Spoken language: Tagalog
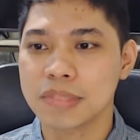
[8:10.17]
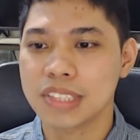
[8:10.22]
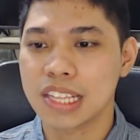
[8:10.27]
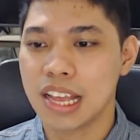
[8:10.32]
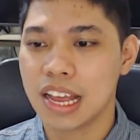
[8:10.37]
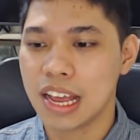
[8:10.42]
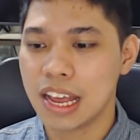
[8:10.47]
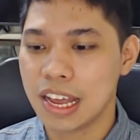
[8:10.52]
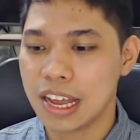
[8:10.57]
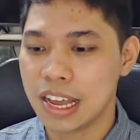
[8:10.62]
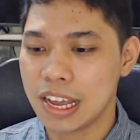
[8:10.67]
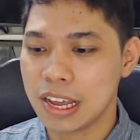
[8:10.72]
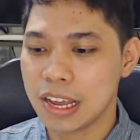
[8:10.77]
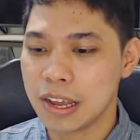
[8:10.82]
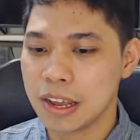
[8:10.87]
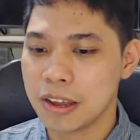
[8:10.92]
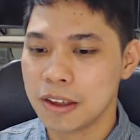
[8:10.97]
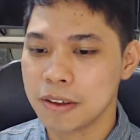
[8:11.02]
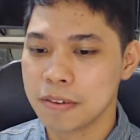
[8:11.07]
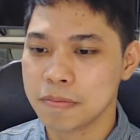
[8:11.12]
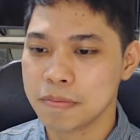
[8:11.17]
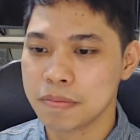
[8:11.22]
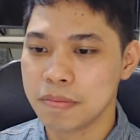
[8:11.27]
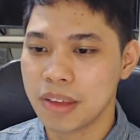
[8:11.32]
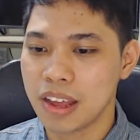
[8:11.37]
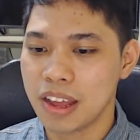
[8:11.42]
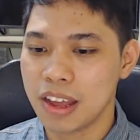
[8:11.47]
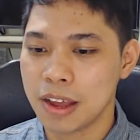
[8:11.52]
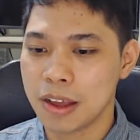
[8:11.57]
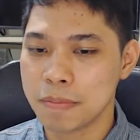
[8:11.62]
uh,
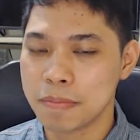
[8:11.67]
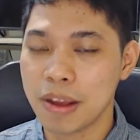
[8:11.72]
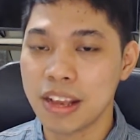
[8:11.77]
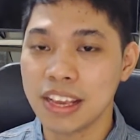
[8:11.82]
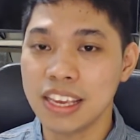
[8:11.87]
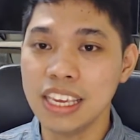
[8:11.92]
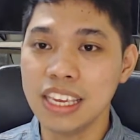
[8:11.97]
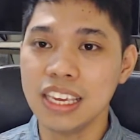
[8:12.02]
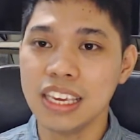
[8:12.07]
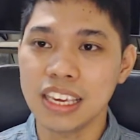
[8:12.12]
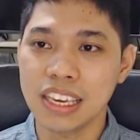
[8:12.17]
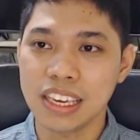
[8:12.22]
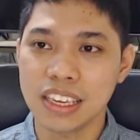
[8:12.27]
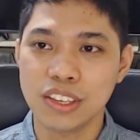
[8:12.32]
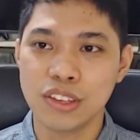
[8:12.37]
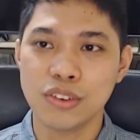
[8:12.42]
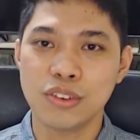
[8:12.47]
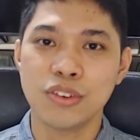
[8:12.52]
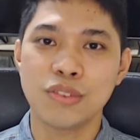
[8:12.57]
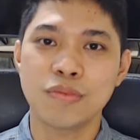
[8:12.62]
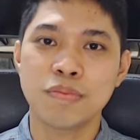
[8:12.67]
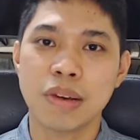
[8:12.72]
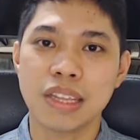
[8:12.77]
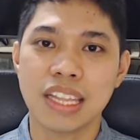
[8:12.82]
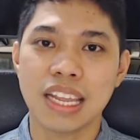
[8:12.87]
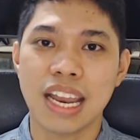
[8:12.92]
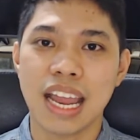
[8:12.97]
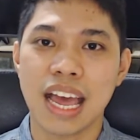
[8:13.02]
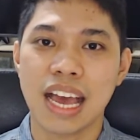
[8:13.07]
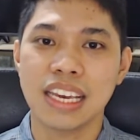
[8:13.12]
uh, paghingi yung
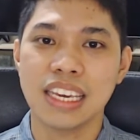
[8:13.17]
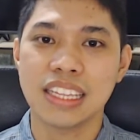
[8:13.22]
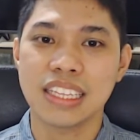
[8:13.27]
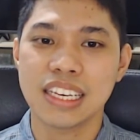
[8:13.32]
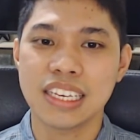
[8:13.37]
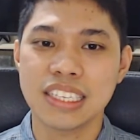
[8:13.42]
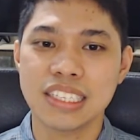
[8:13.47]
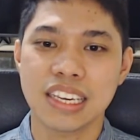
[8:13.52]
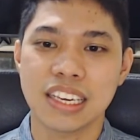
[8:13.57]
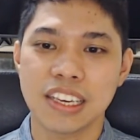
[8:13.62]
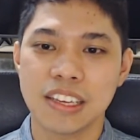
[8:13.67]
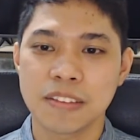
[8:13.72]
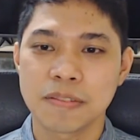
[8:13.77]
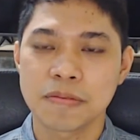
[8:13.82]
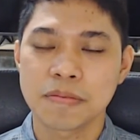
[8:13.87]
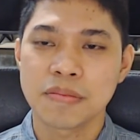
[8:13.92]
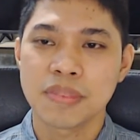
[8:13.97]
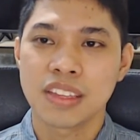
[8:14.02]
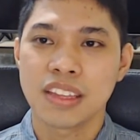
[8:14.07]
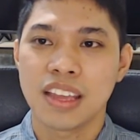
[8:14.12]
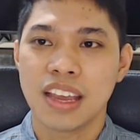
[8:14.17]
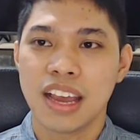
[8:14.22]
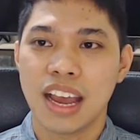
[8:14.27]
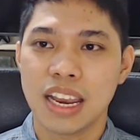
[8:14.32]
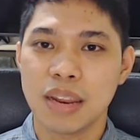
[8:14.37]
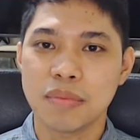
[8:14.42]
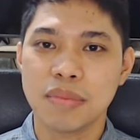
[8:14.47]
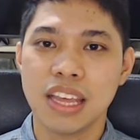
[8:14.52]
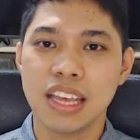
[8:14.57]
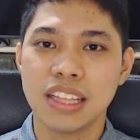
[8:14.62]
panalangin kasi
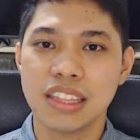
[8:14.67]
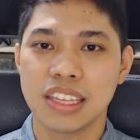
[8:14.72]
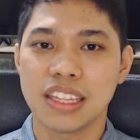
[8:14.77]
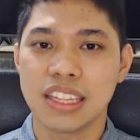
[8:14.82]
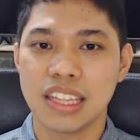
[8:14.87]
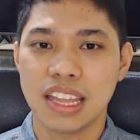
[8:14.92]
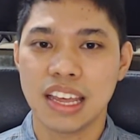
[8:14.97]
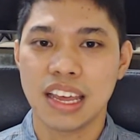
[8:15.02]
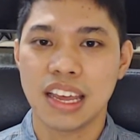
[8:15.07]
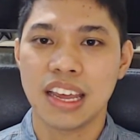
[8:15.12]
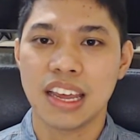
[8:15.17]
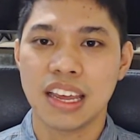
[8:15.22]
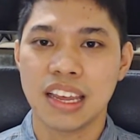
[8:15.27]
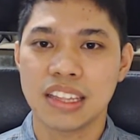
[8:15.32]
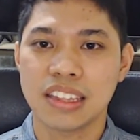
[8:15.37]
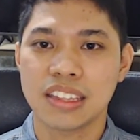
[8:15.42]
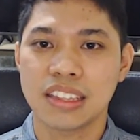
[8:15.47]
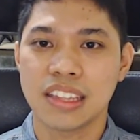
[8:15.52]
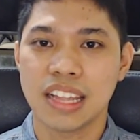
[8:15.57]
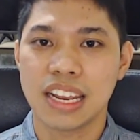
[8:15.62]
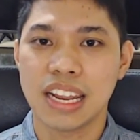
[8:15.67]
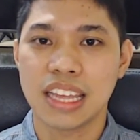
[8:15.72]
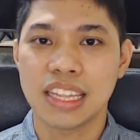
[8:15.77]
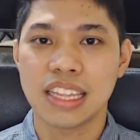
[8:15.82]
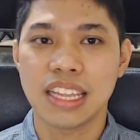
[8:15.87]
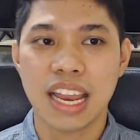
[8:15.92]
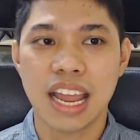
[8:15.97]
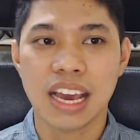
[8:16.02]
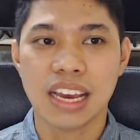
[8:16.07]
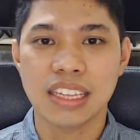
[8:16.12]
alam natin na
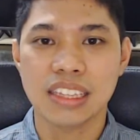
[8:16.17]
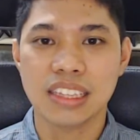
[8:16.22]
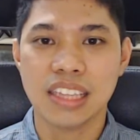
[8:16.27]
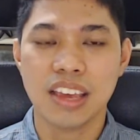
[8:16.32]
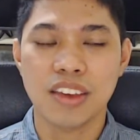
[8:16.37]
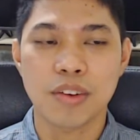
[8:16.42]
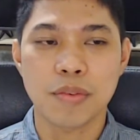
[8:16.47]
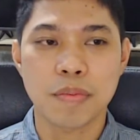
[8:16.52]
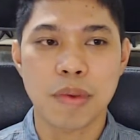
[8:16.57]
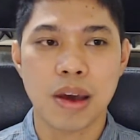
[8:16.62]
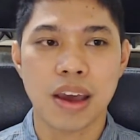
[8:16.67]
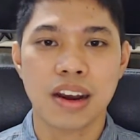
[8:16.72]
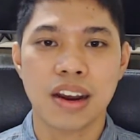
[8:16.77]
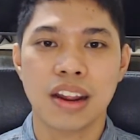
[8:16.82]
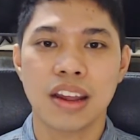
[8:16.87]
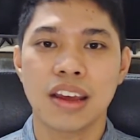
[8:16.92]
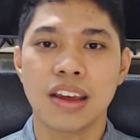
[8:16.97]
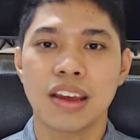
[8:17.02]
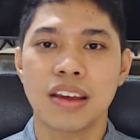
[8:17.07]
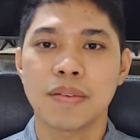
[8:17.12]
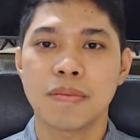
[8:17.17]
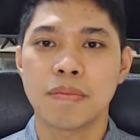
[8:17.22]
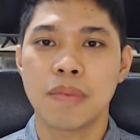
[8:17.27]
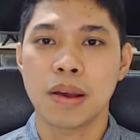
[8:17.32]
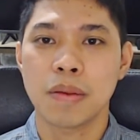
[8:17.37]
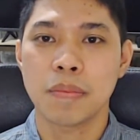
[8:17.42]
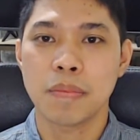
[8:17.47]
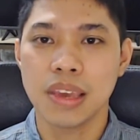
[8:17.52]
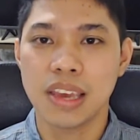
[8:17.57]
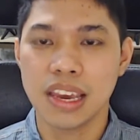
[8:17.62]
nananalangin tayo para
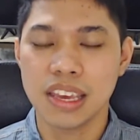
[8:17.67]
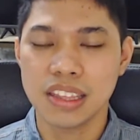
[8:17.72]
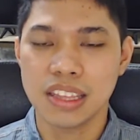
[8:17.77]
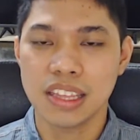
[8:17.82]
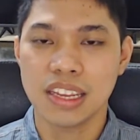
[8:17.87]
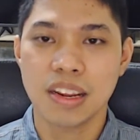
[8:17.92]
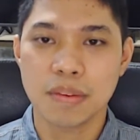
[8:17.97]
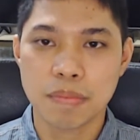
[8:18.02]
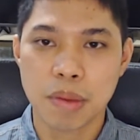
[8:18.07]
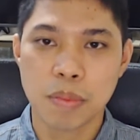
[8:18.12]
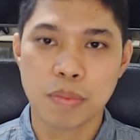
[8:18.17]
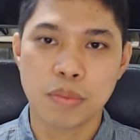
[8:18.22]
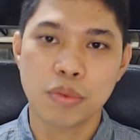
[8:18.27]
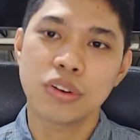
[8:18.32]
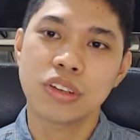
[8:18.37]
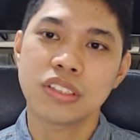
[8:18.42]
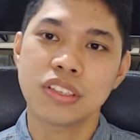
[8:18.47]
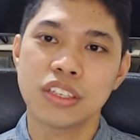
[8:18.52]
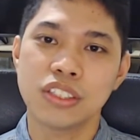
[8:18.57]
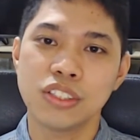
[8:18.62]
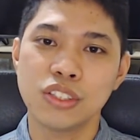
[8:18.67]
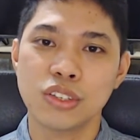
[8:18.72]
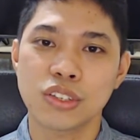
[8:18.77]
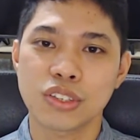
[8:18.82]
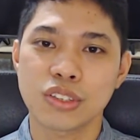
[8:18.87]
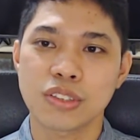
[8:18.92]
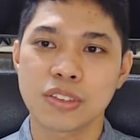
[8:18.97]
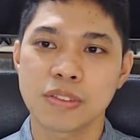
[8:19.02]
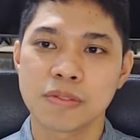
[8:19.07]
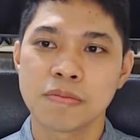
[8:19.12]
magbigay din ng papuri sa
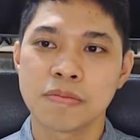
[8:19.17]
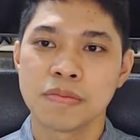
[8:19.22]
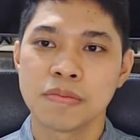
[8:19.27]
Diyos.